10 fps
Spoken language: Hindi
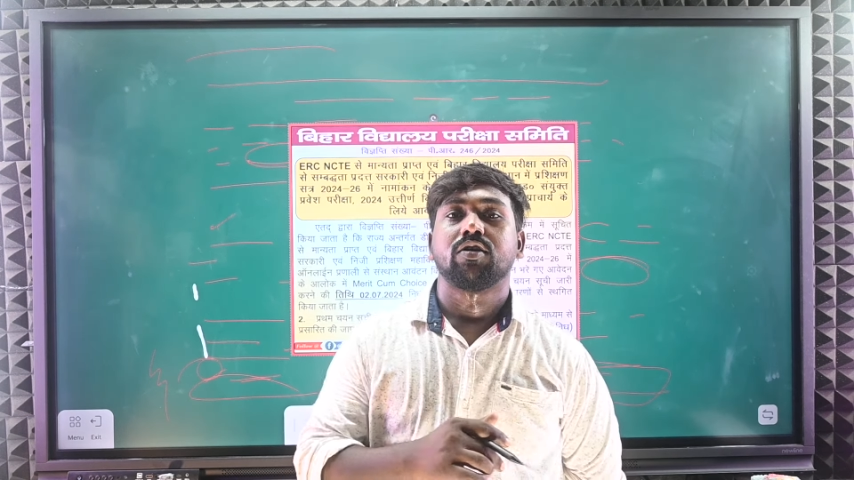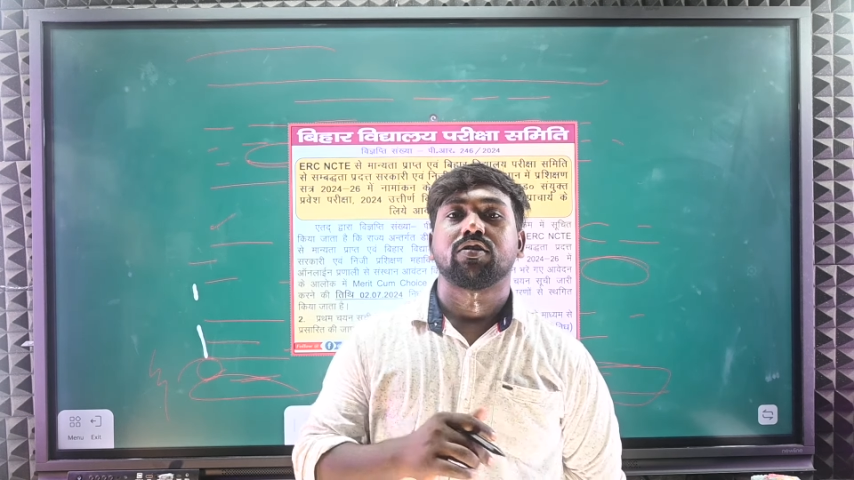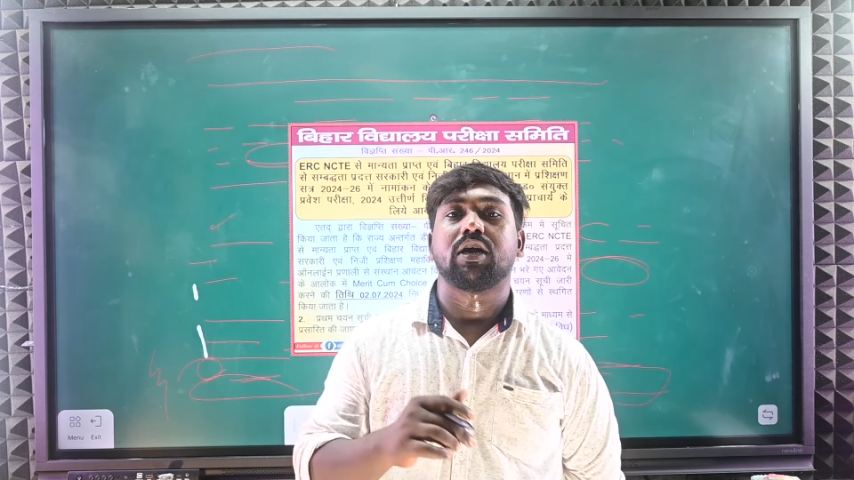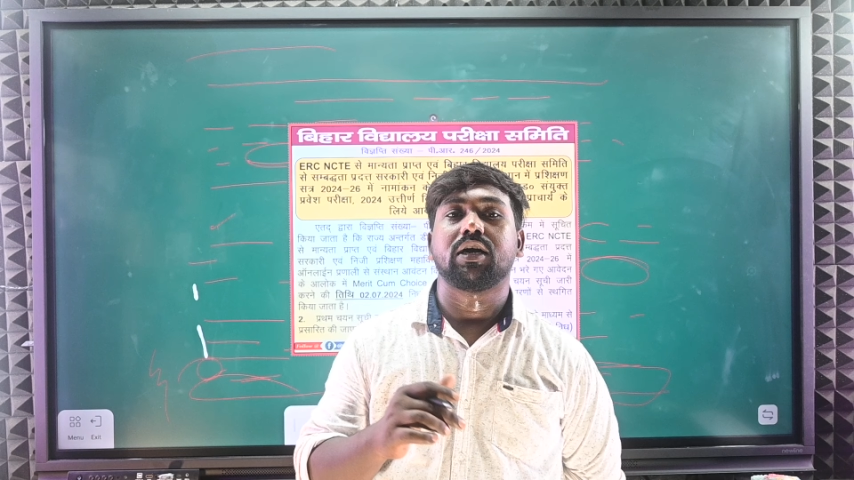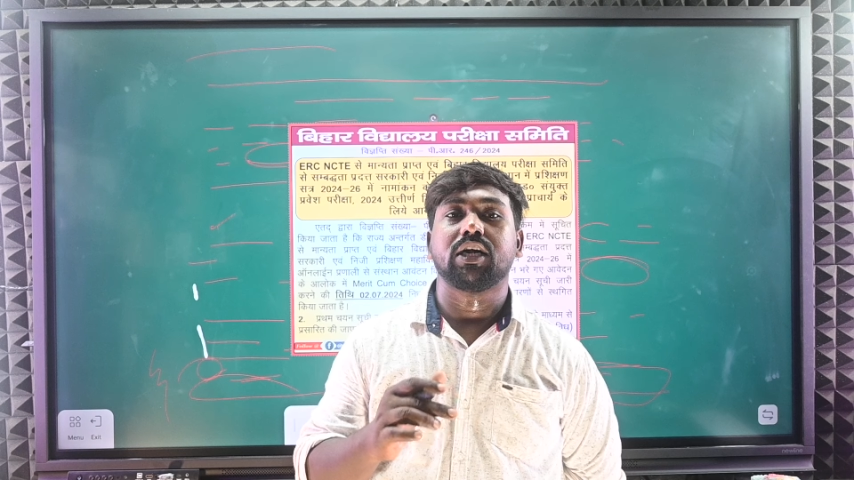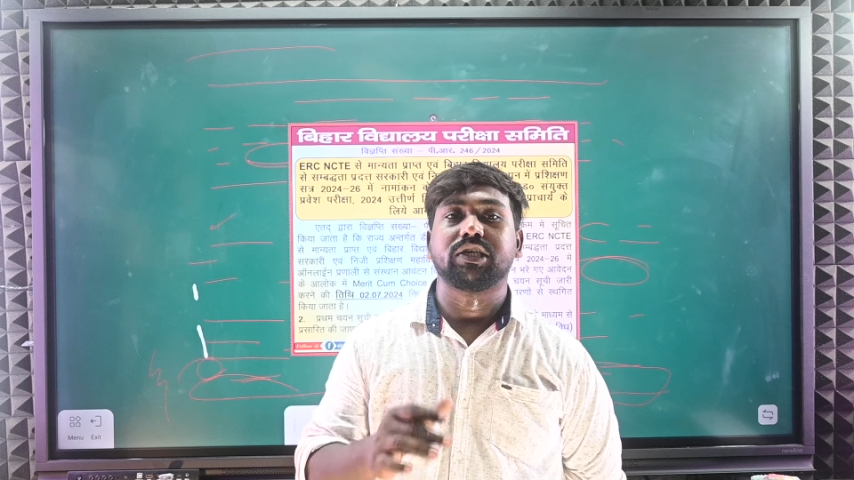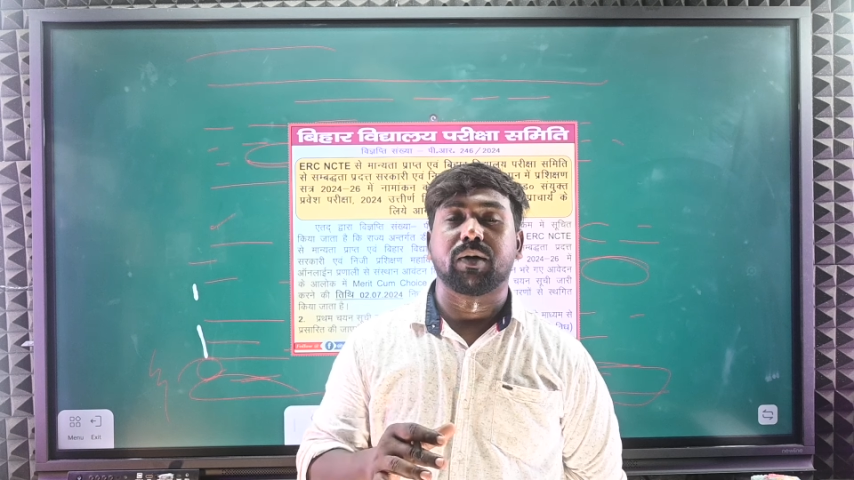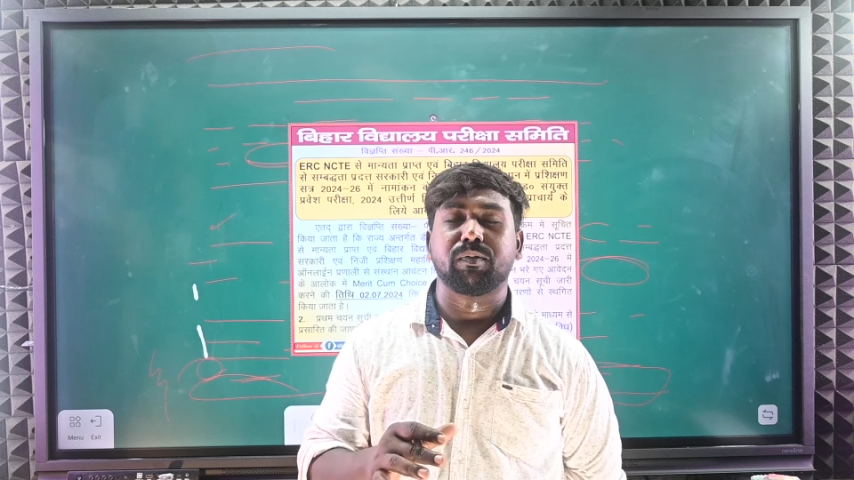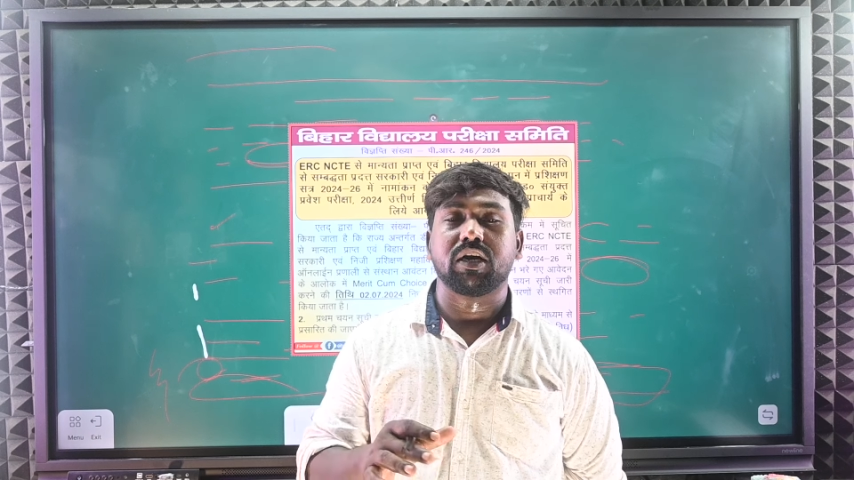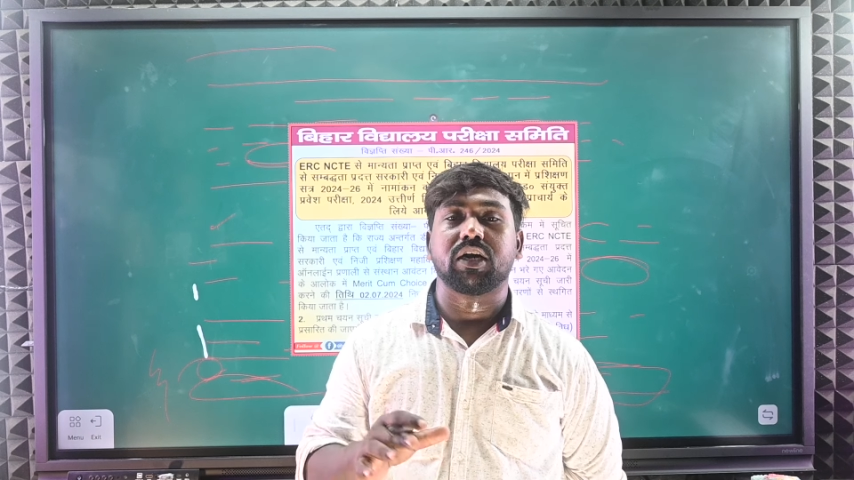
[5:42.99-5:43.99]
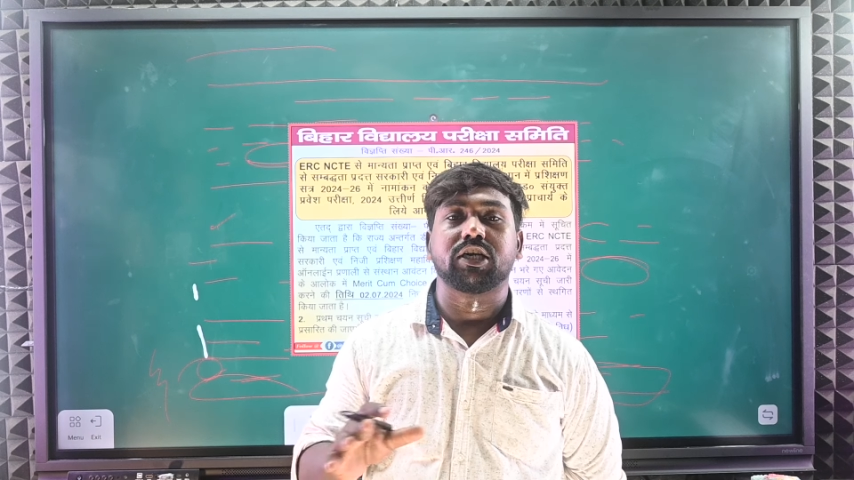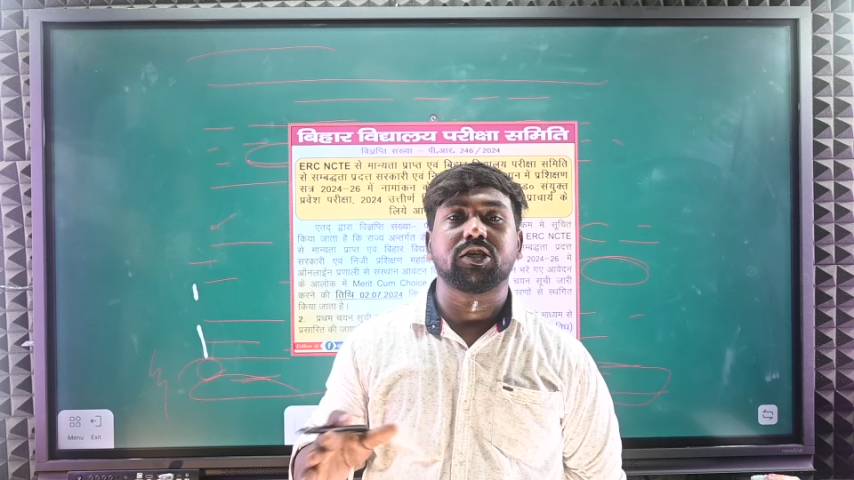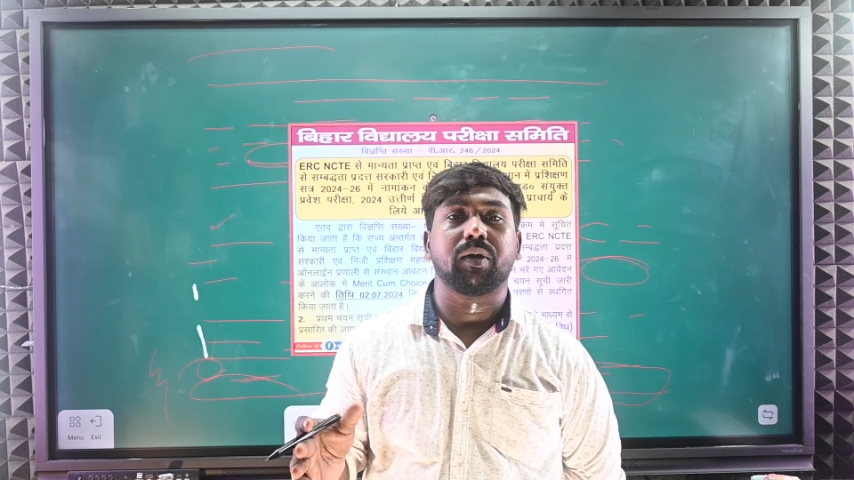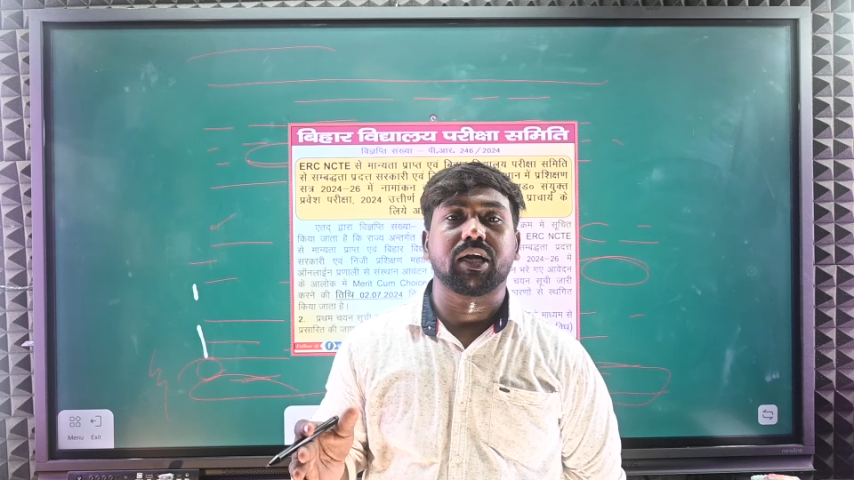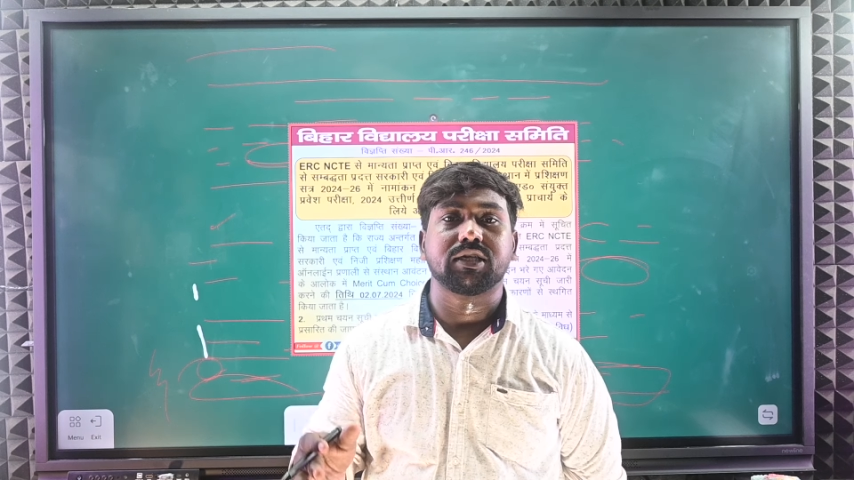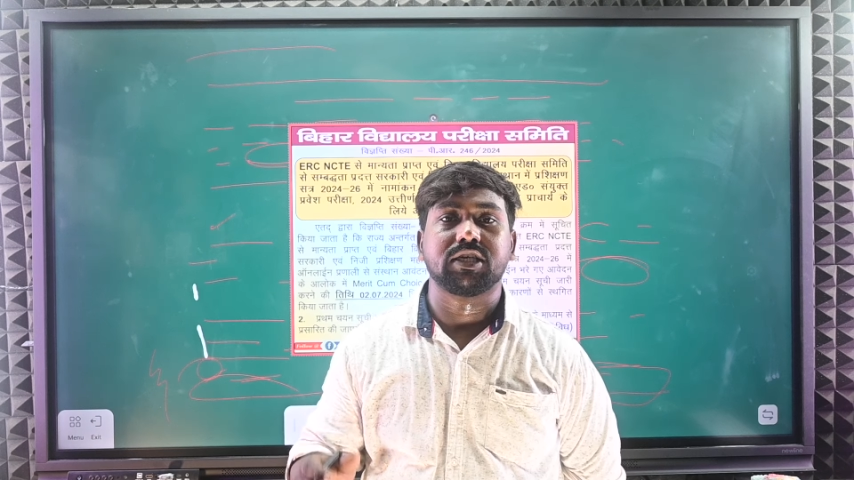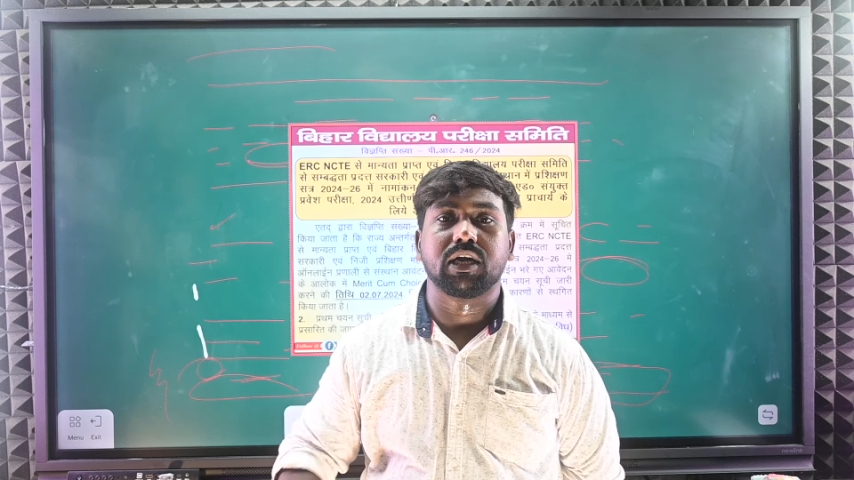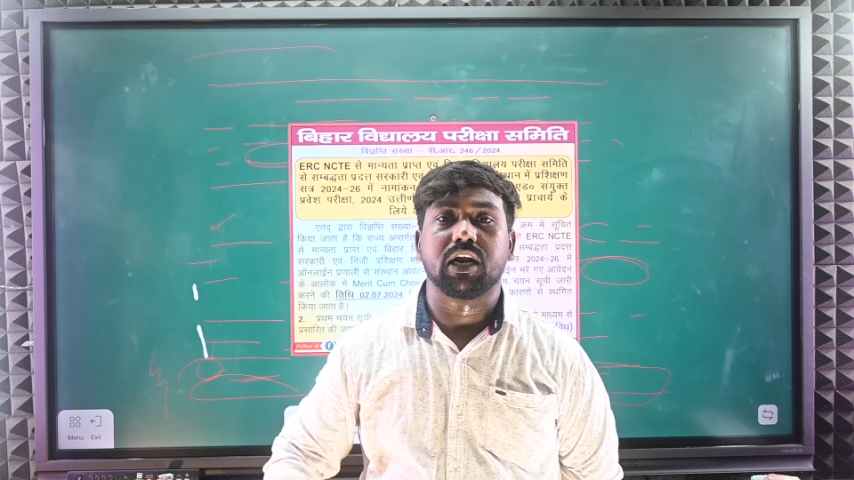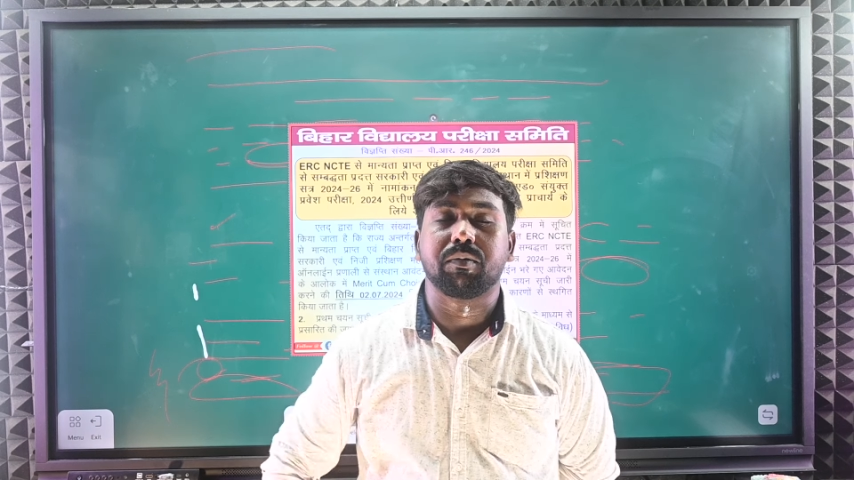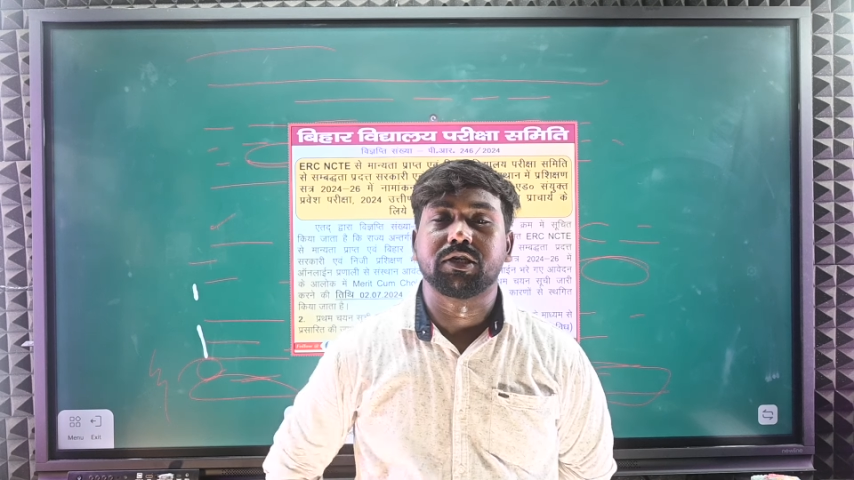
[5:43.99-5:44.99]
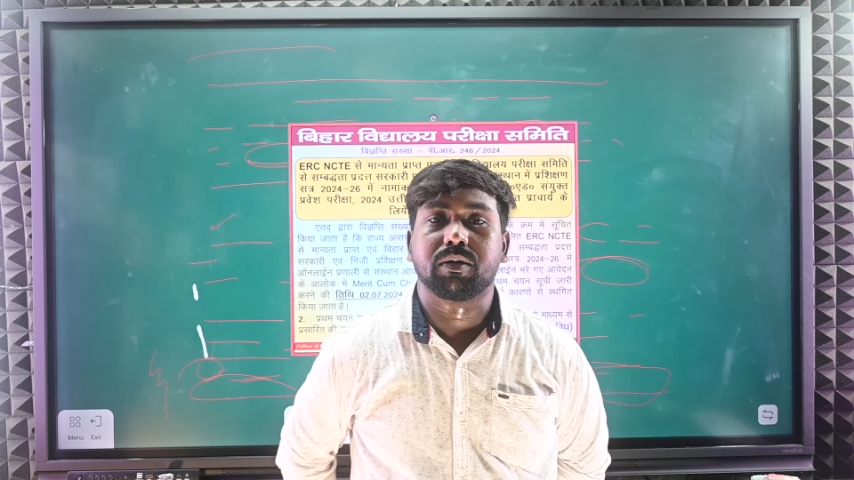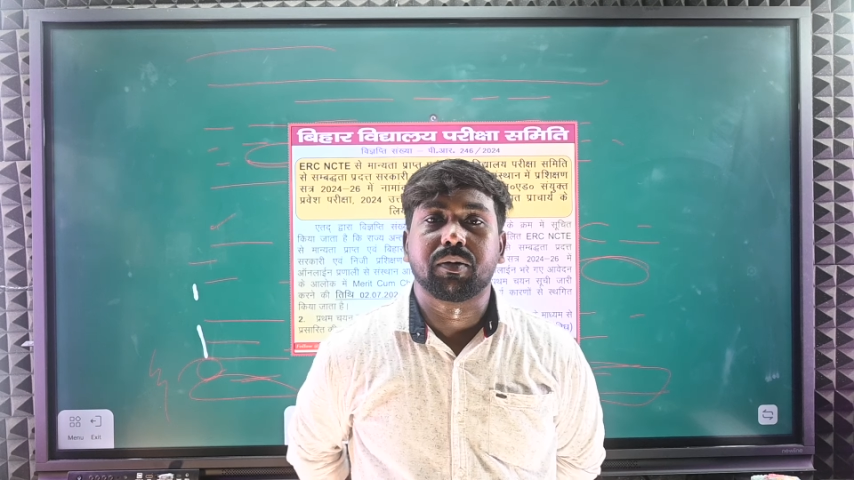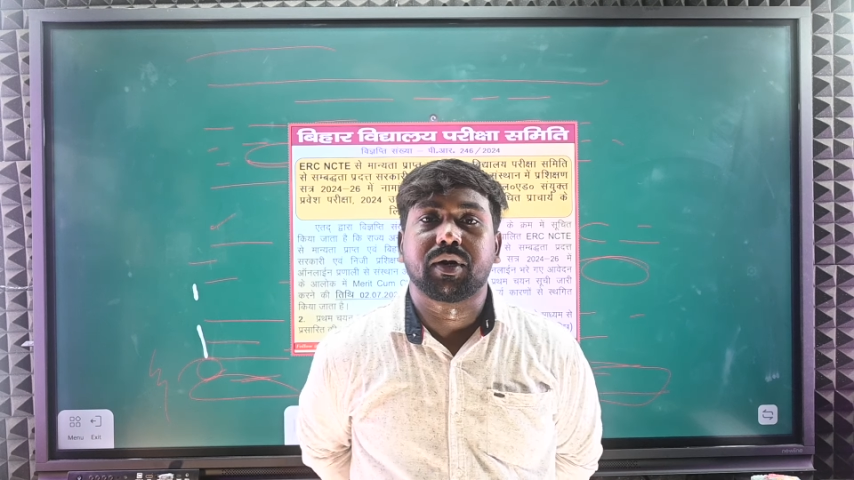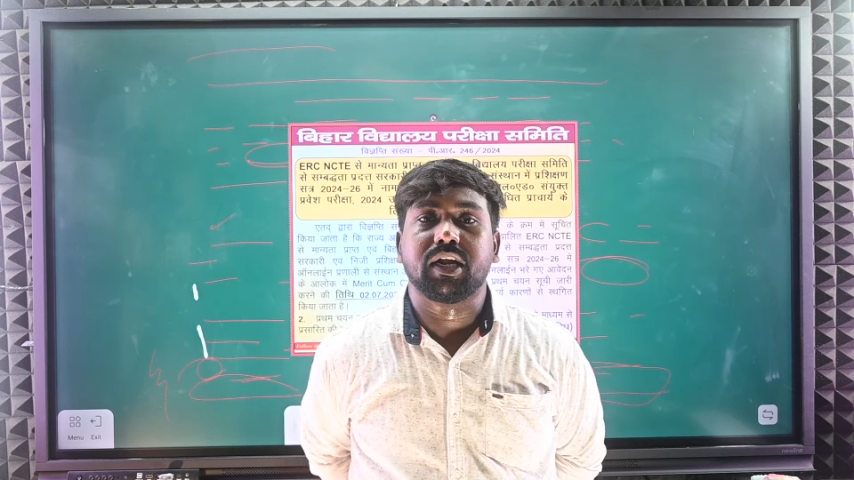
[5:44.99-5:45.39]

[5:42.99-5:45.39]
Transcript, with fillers: तो लेटेस्ट अपडेट लेटेस्ट वैकेंसी के लिए मेरे चैनल